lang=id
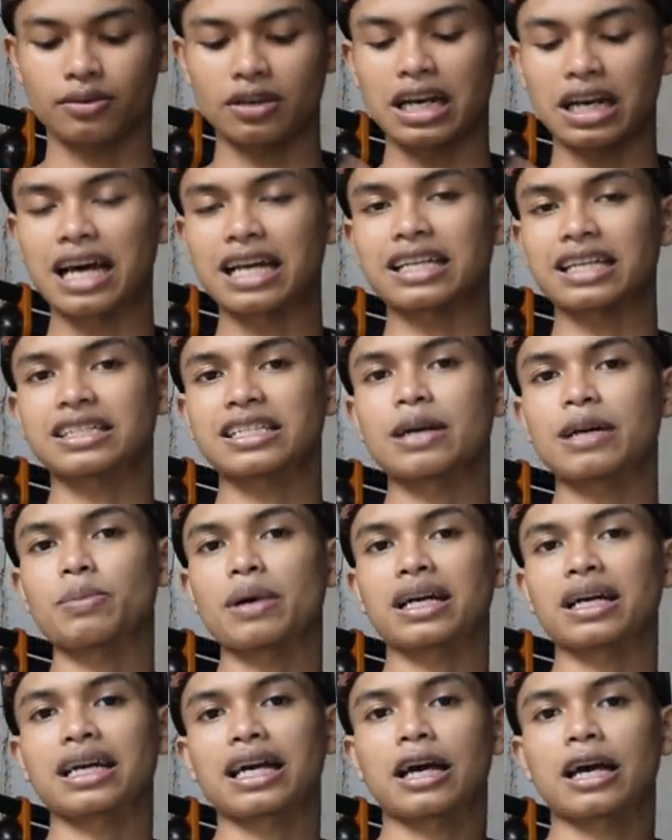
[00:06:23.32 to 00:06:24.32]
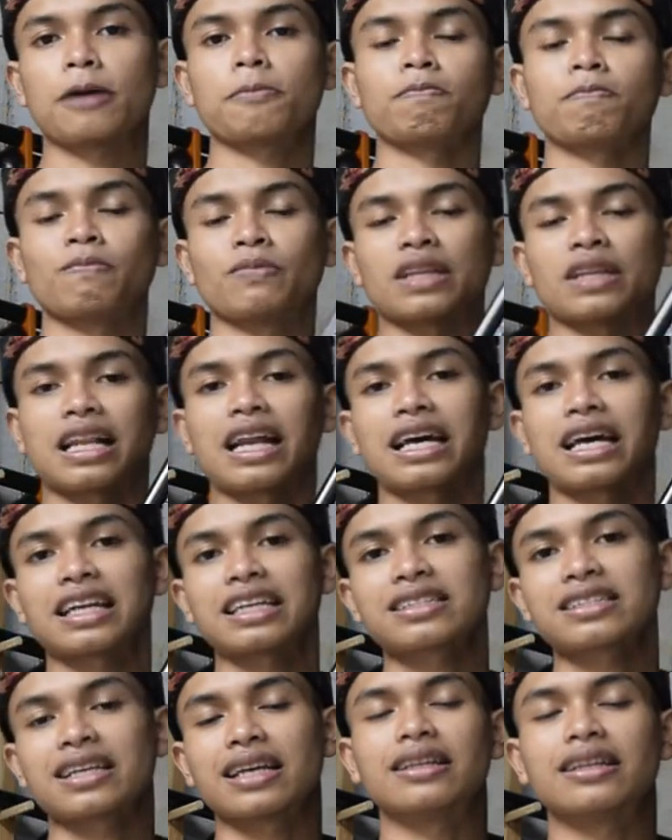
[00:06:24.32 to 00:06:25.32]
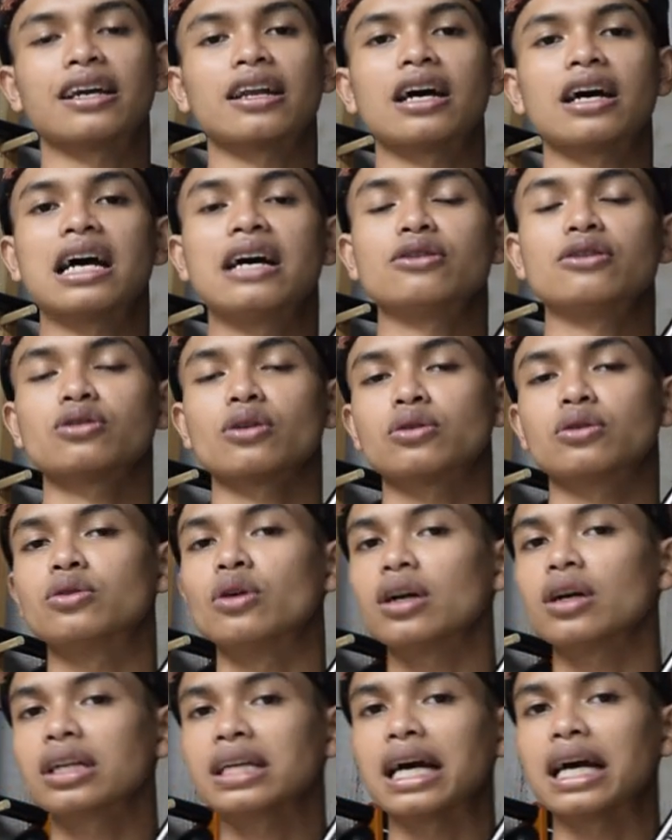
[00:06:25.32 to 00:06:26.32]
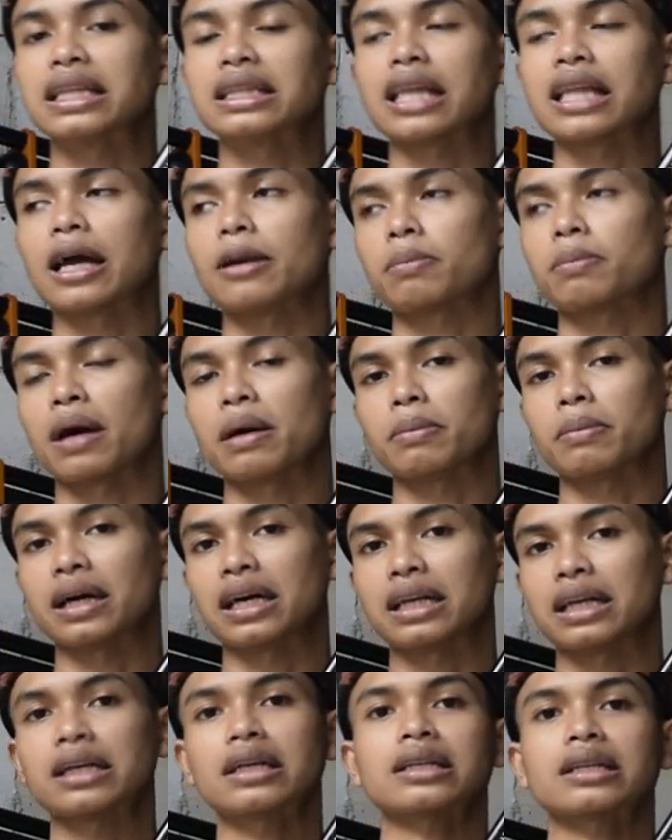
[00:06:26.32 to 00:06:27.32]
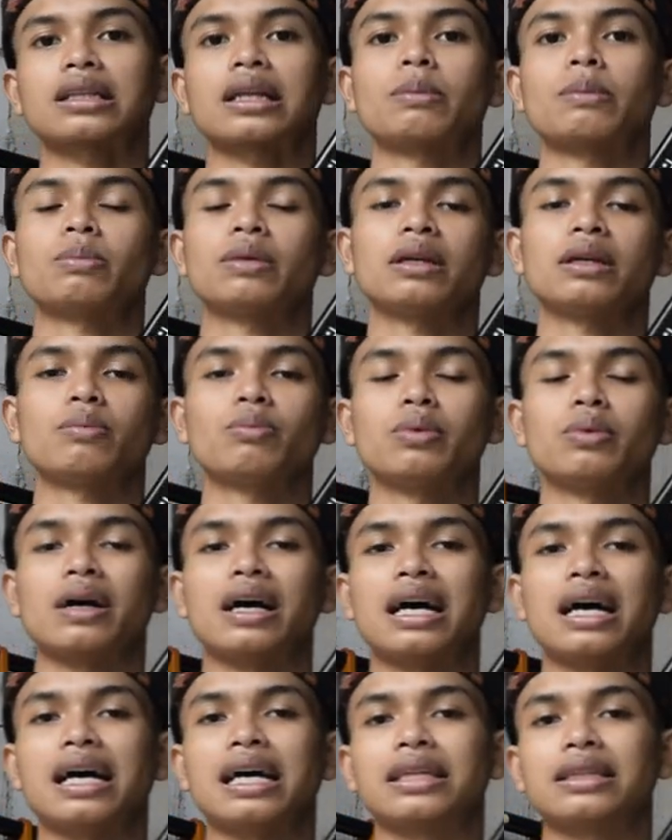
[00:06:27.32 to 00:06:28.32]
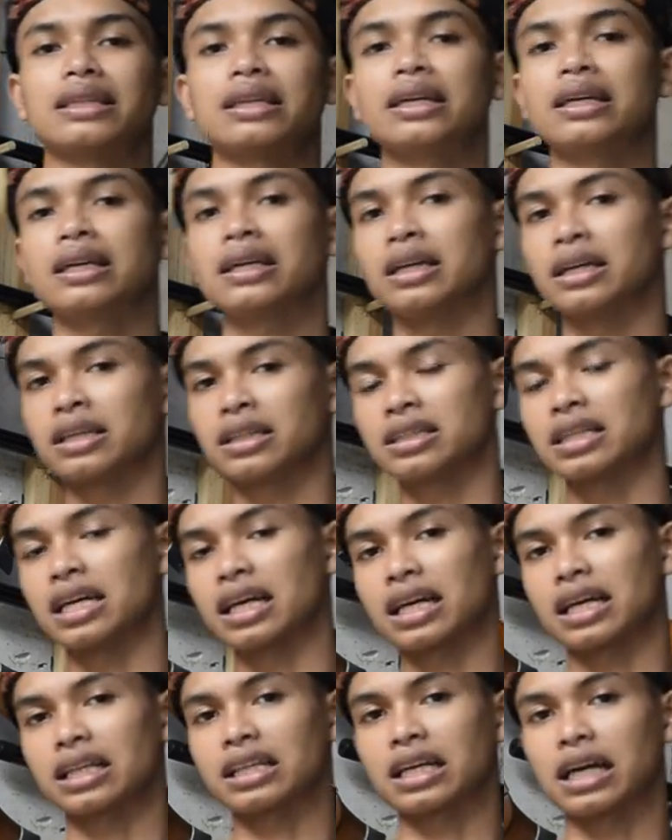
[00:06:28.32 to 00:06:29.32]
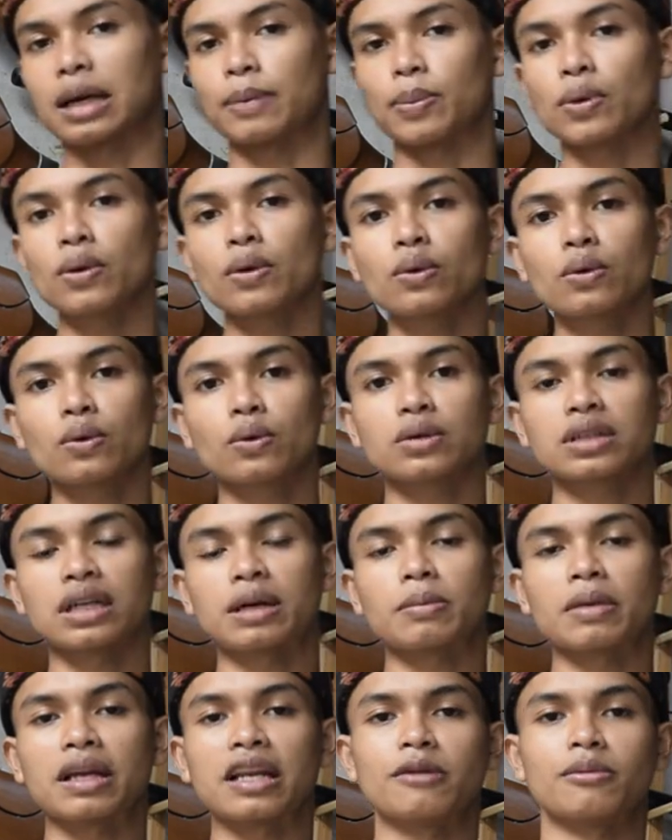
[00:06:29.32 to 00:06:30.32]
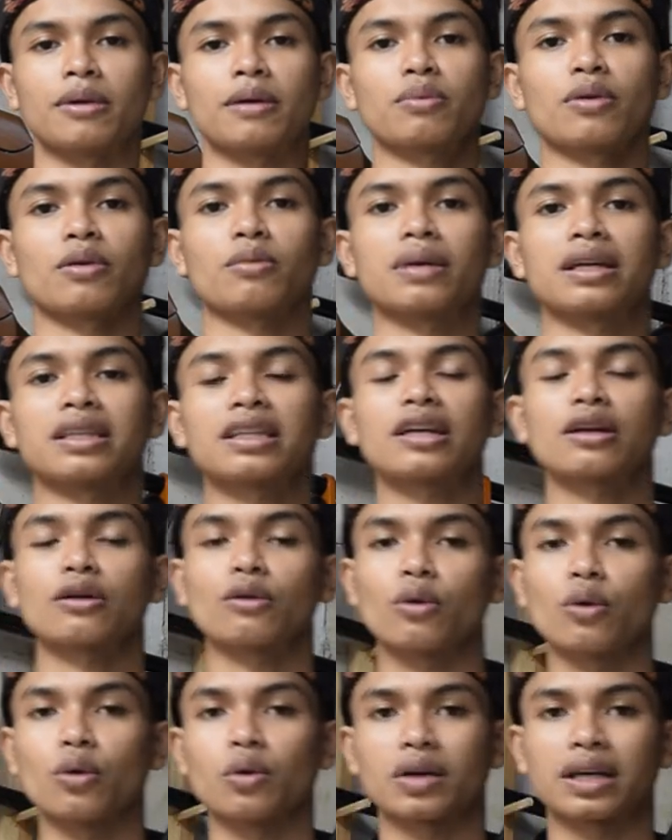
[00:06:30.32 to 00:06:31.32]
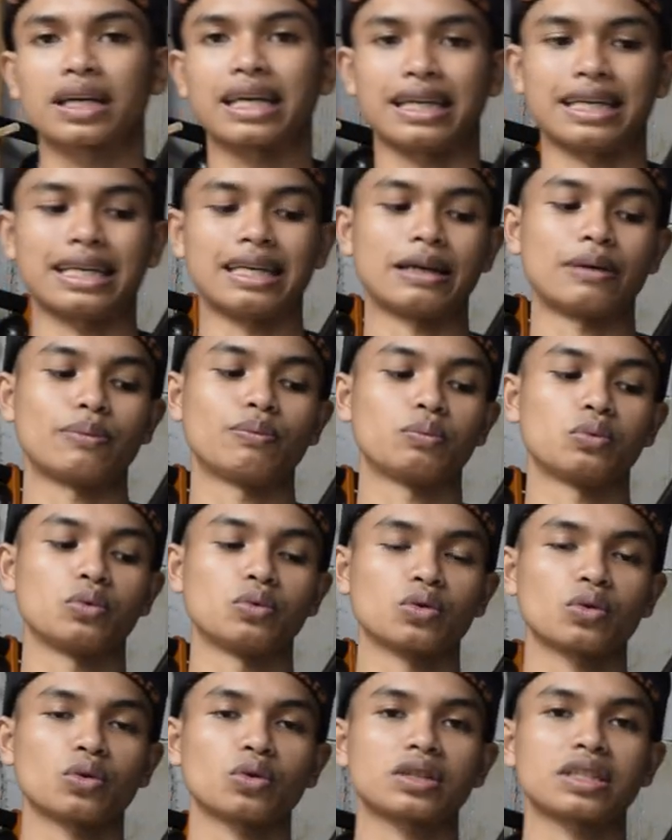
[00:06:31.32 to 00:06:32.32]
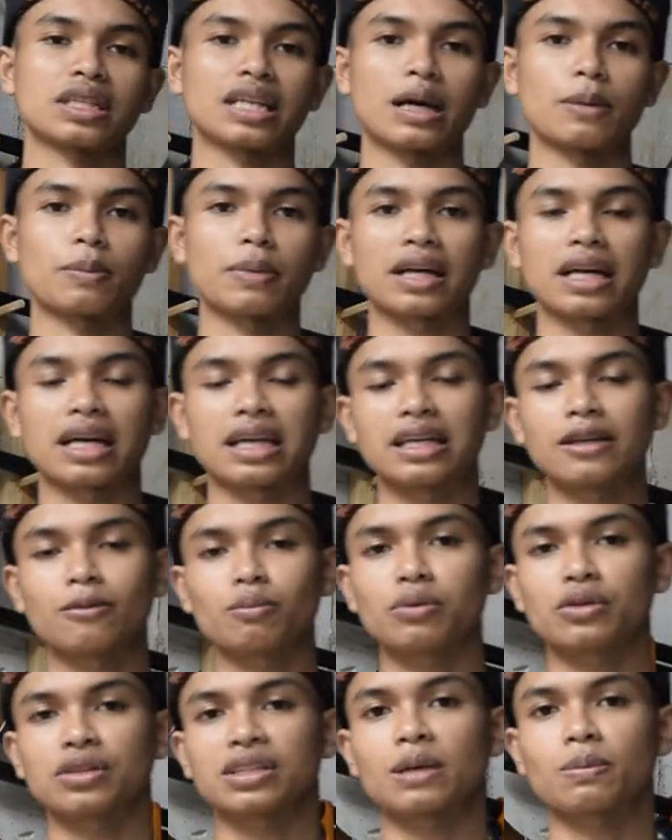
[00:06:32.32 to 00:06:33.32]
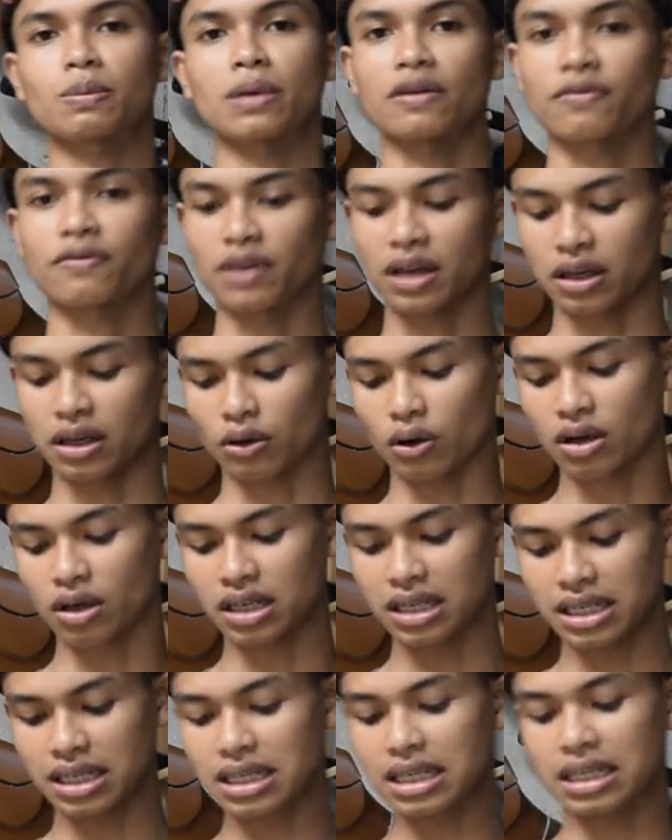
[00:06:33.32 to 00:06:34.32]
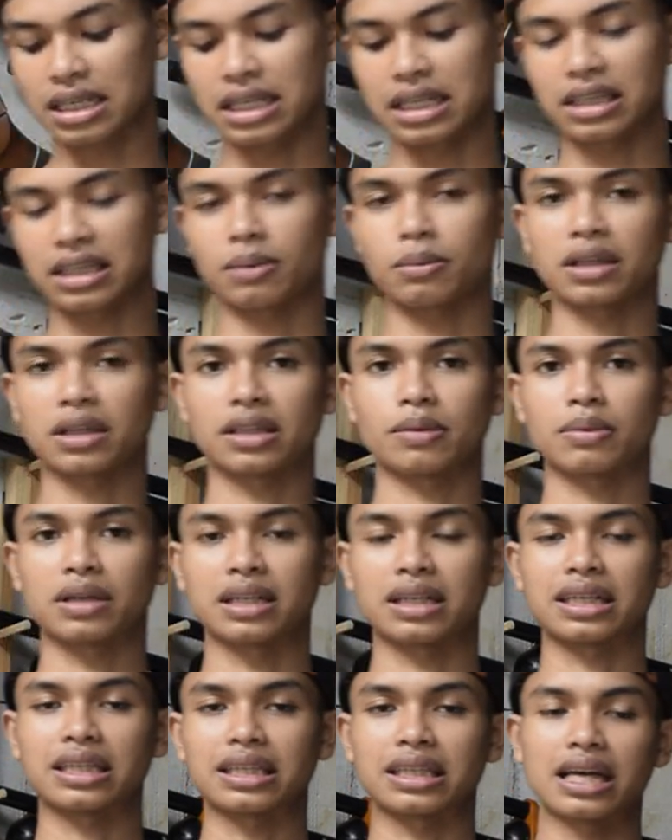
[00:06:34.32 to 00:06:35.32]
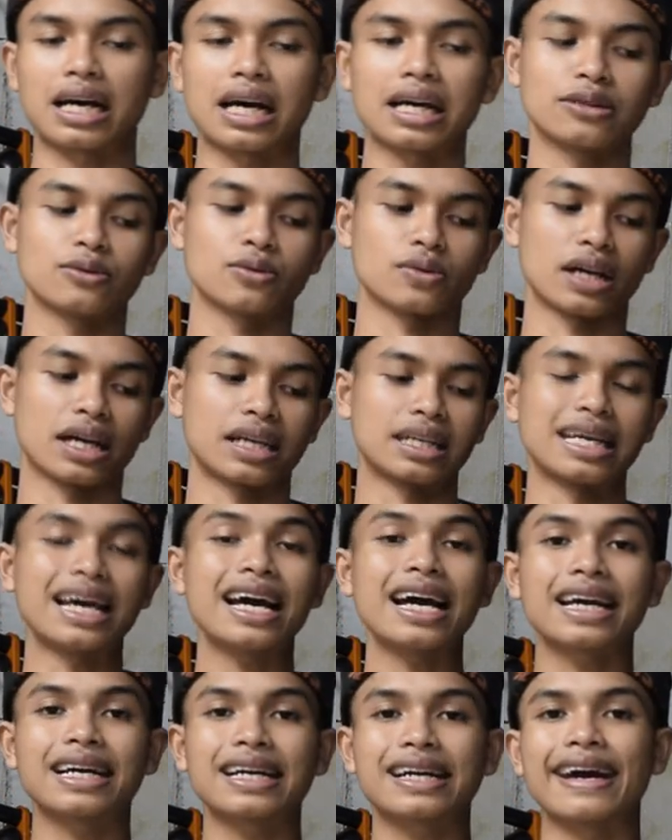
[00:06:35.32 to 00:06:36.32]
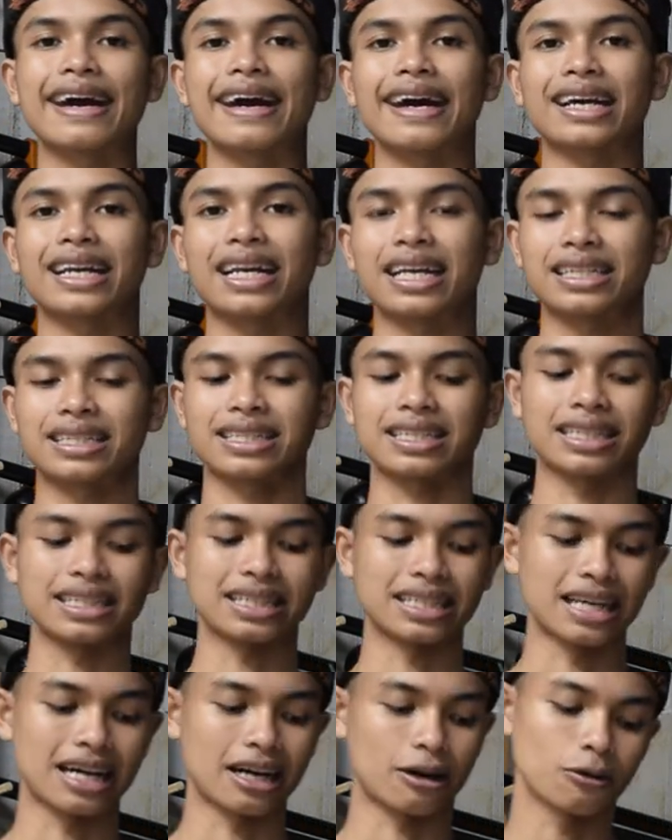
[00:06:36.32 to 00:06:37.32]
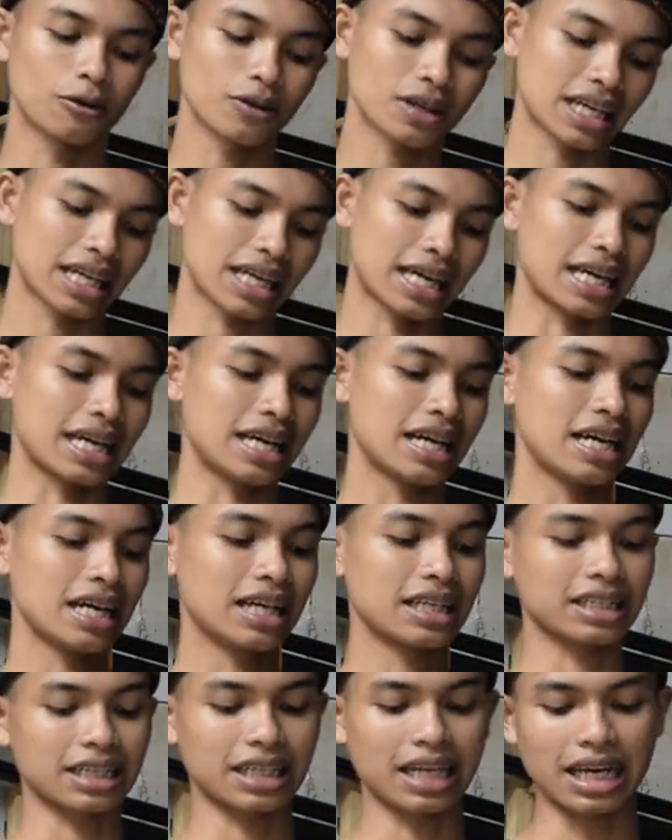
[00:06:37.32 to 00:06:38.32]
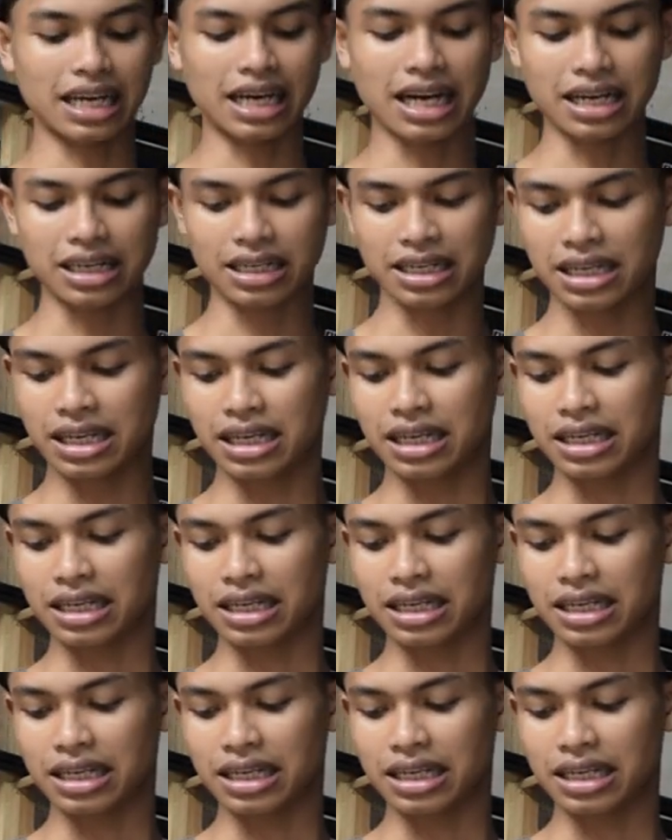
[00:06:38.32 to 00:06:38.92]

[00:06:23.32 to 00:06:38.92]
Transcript: larasnya pakai laras standar IOS yang tanpa merek tapi buat jarak 30 sampai 50 meter oke okay. untuk senapan angin bocap efekron ini teman-teman kita juga ada garansinya oke okay. sekarang